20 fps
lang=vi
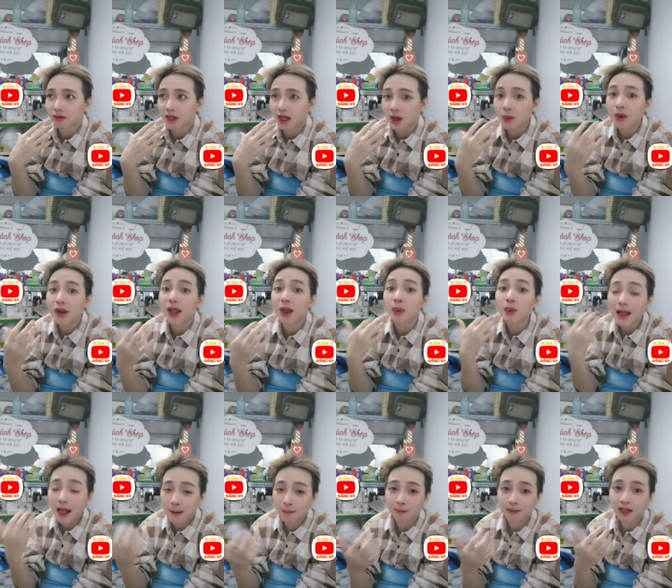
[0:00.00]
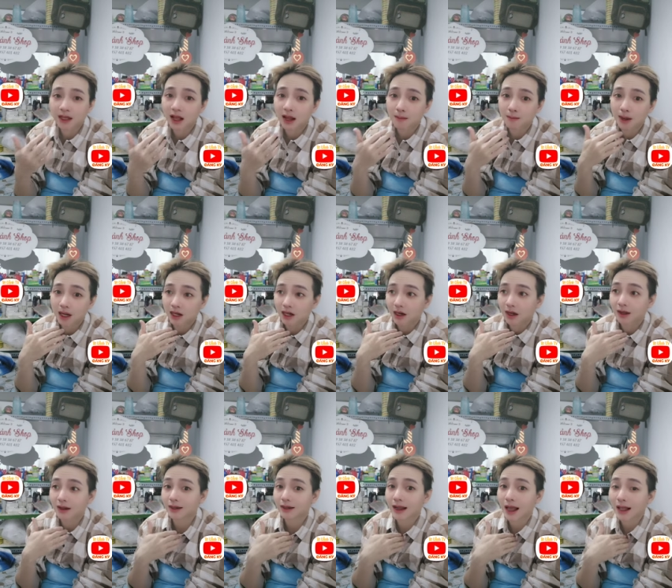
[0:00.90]
kiểu hiểu lầm đó thì mình
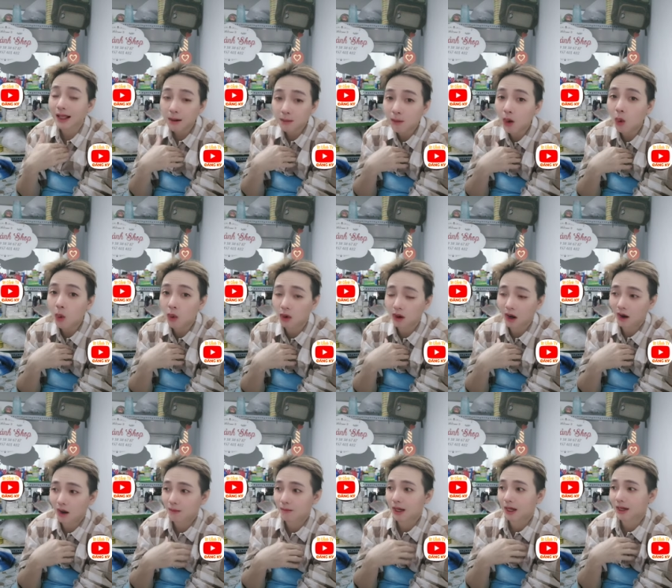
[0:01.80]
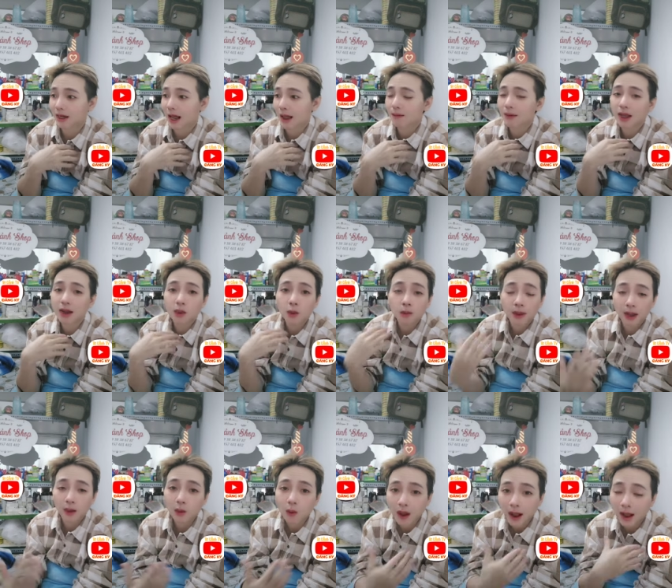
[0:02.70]
đã thấy buồn rồi mình cảm thấy
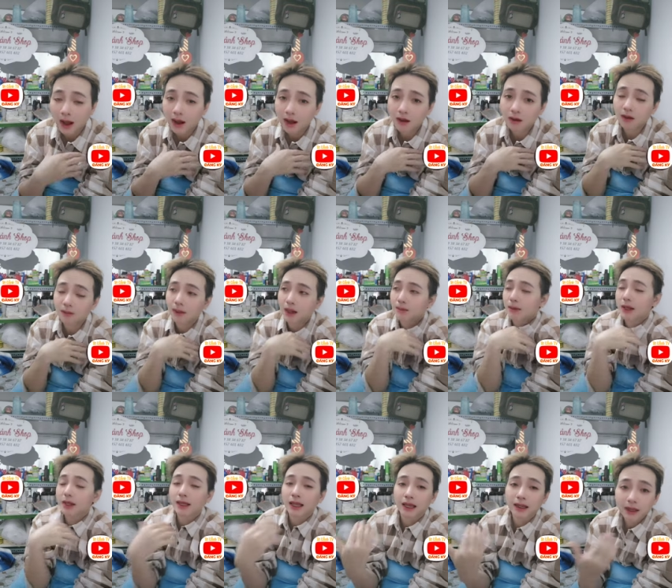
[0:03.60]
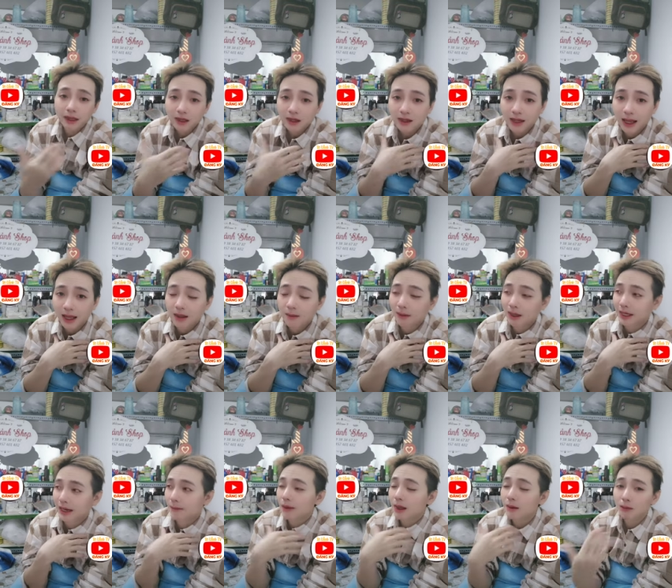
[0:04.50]
bị quen ức mình bị chỉ trích như vậy thì mình
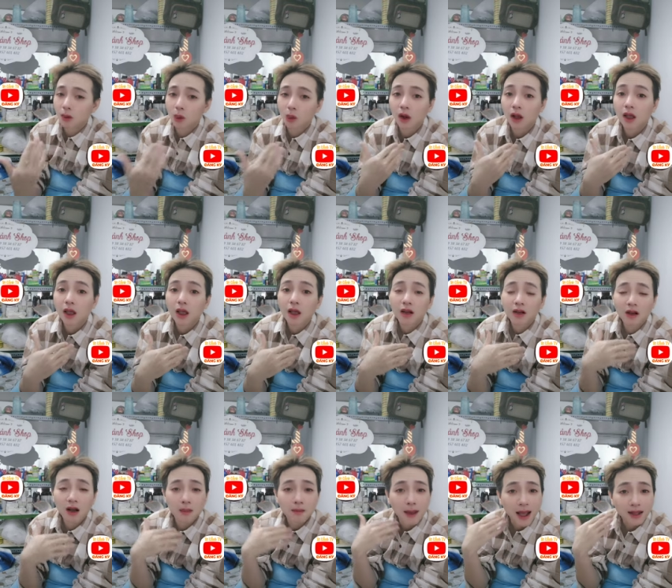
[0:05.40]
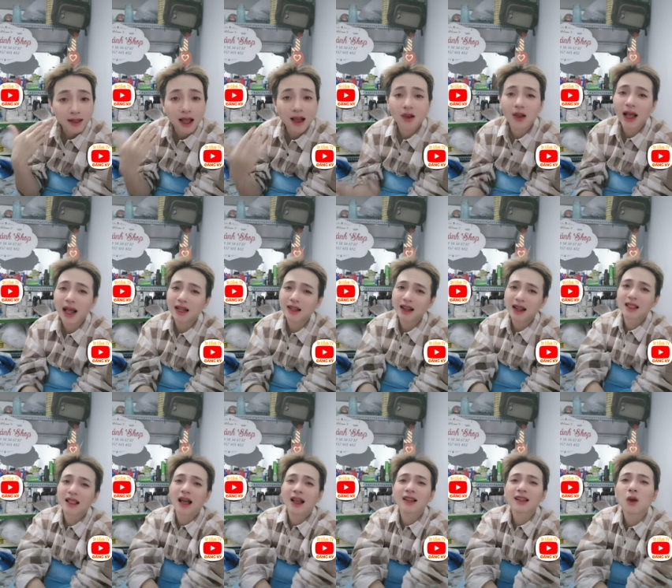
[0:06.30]
cảm thấy buồn còn bản thân của anh này
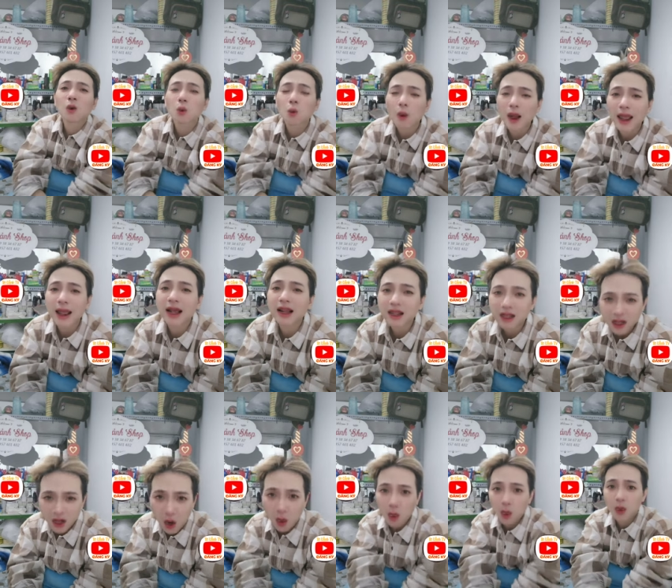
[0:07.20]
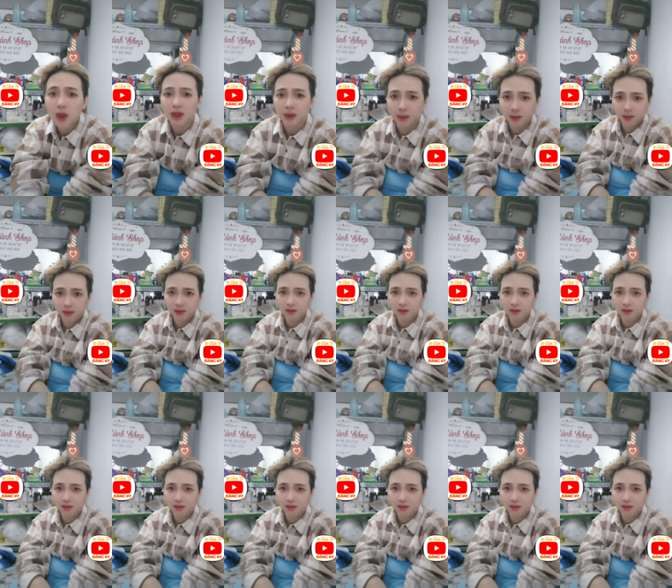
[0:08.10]
là anh đã quen rồi